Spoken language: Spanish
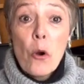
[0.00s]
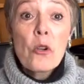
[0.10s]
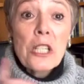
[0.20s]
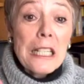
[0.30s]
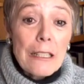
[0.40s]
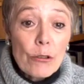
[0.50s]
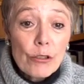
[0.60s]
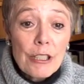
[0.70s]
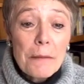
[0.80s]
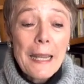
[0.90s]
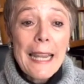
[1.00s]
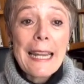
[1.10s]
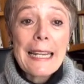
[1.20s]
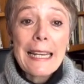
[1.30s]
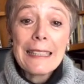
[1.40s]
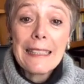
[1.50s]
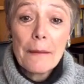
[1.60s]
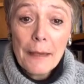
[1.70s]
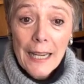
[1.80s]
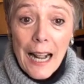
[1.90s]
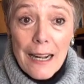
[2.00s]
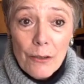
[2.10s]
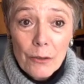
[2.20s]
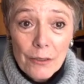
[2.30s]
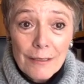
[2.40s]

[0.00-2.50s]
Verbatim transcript: o inclusive en el de verano.